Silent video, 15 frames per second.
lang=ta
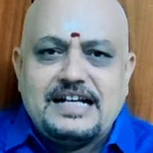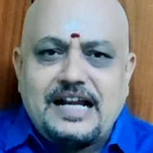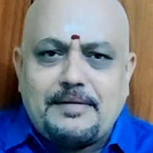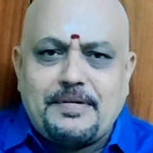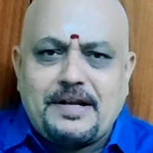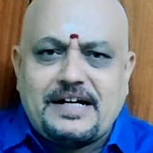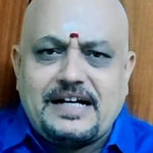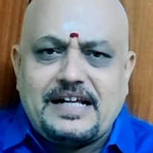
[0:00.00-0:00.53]

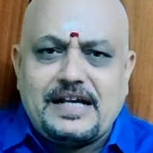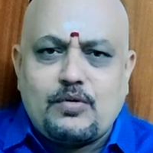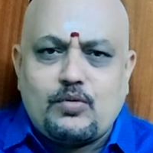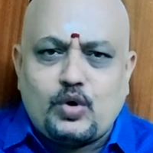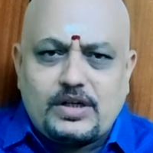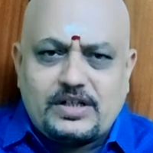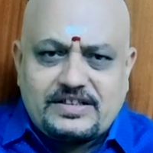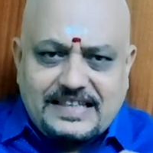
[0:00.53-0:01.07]
நண்பர்களே
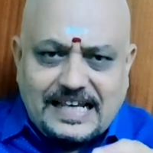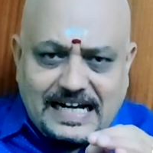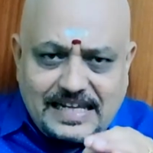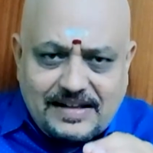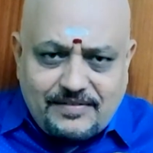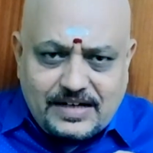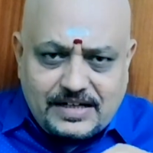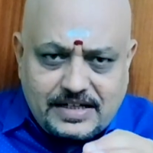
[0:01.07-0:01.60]
ஒரு
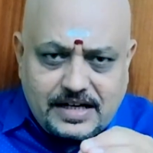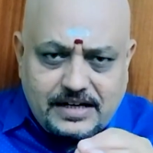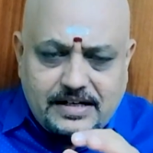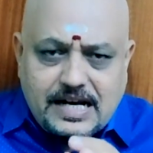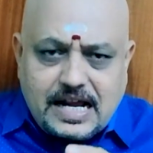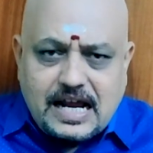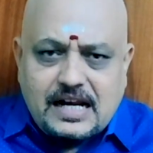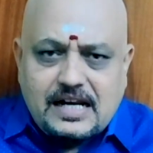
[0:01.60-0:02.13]
தலைவன்
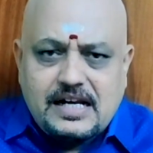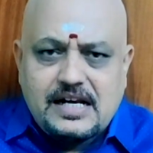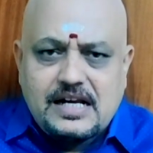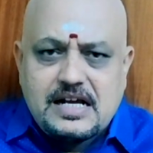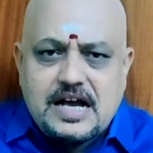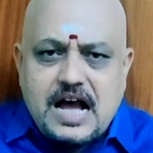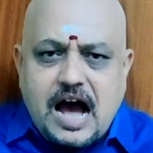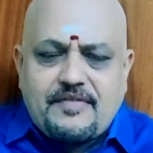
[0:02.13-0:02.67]
என்றால்
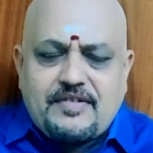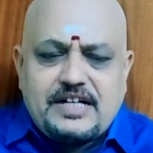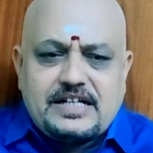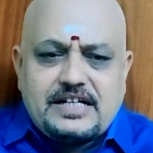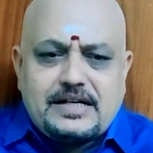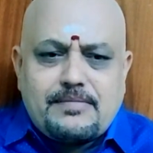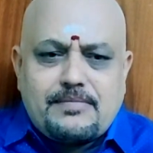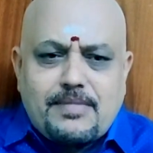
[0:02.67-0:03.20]

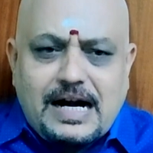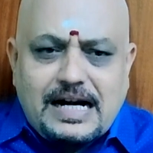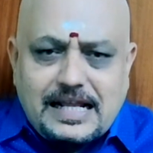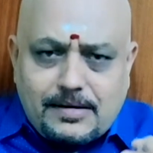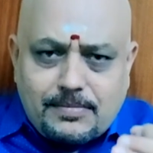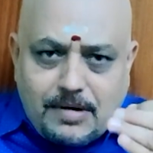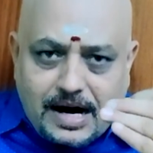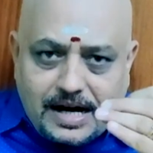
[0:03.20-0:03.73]
அவருக்கு
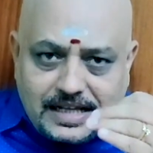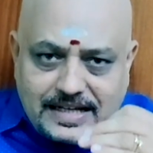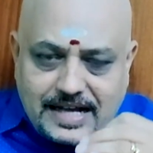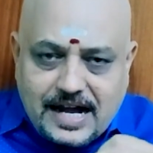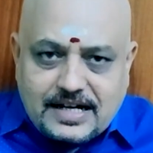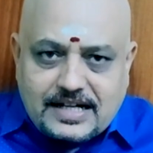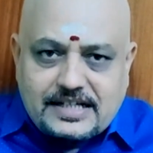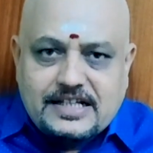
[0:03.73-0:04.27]
மலர்
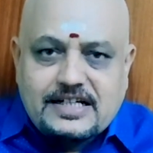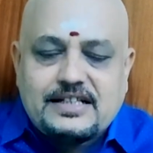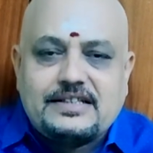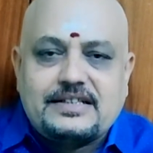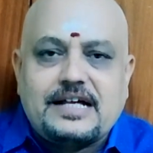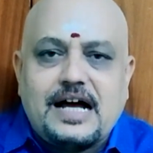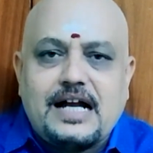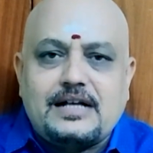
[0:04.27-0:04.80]
மாலையாக
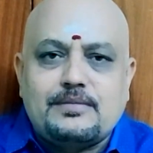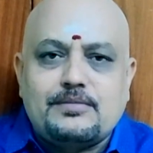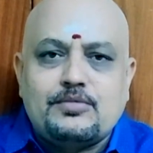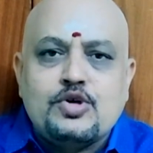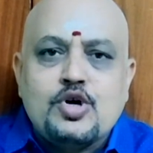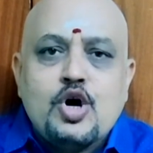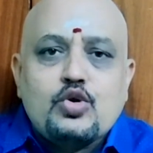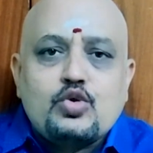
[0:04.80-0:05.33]
இருந்தாலும்
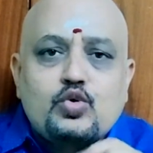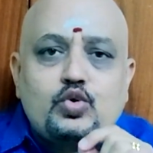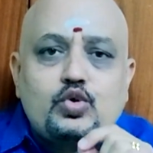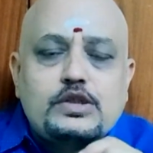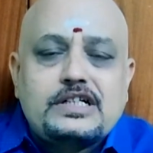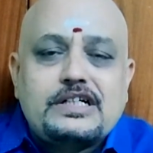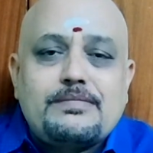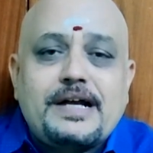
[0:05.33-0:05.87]

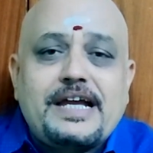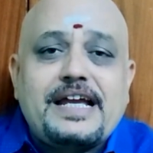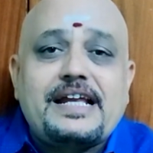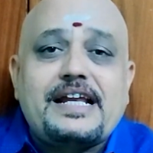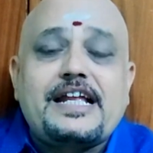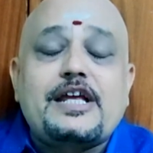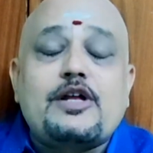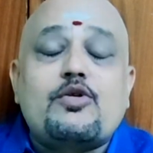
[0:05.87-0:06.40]
தூக்கு
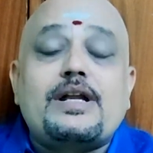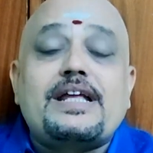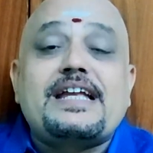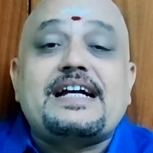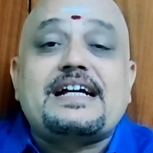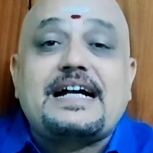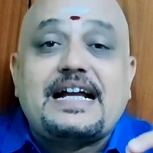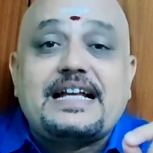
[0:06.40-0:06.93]

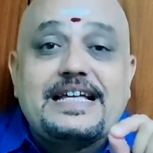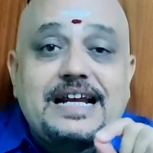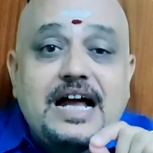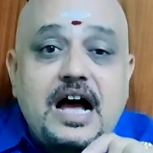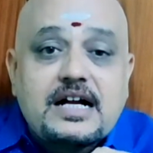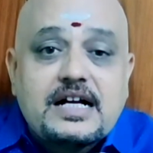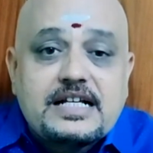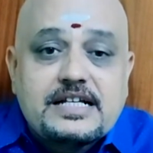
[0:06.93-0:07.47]

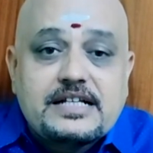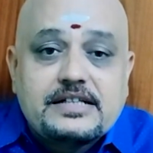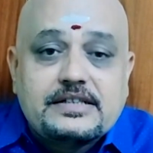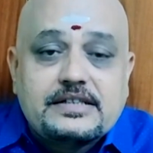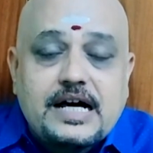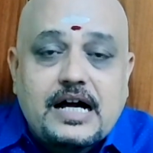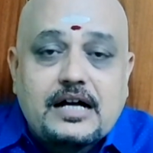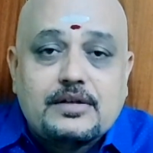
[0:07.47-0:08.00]
கயிறாக
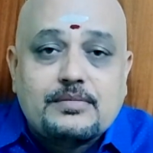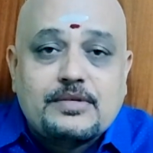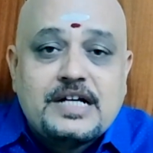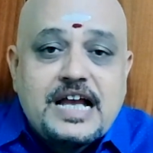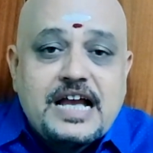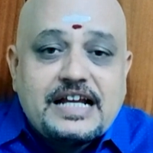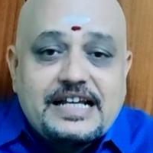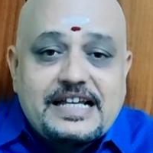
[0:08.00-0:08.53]
இருந்தாலும்
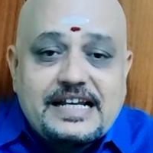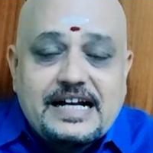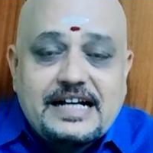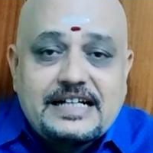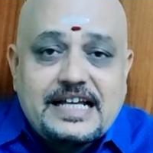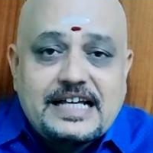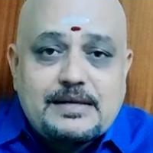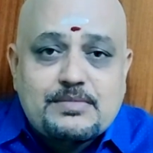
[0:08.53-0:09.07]

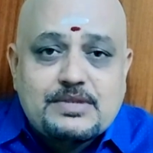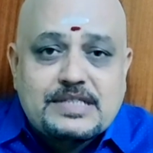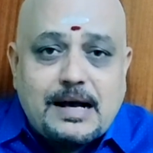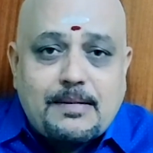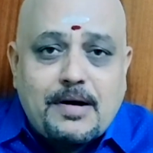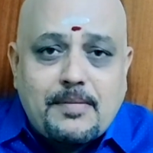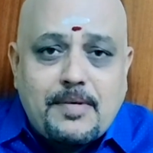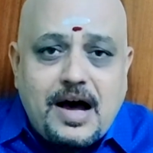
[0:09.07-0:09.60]
இரண்டையும்
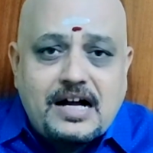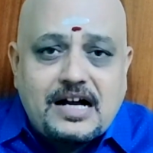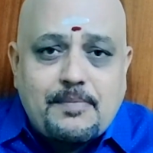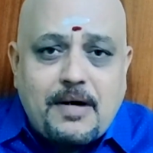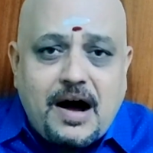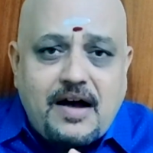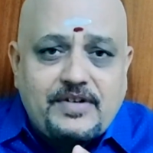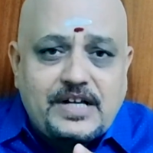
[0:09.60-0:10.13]
சமமாக
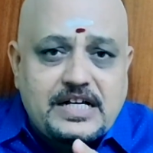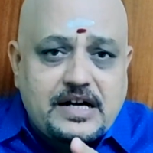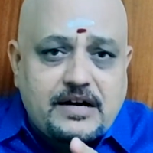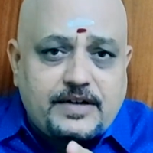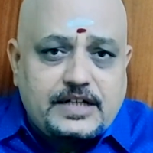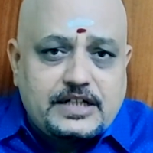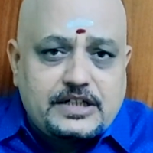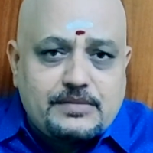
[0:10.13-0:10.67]
பாவிக்க
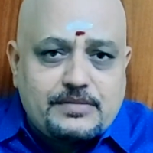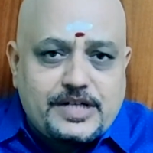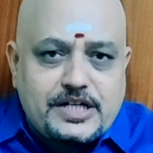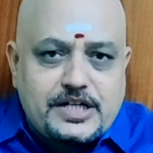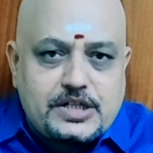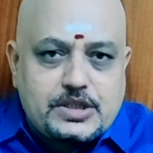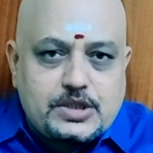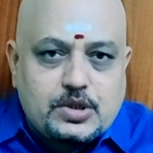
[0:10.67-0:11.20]
வேண்டும்
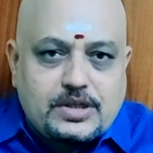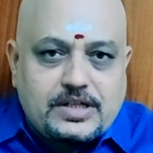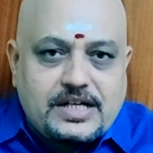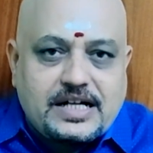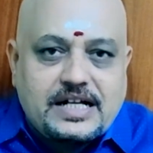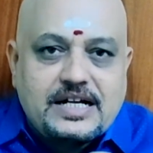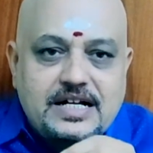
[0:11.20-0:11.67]
என்று சொன்ன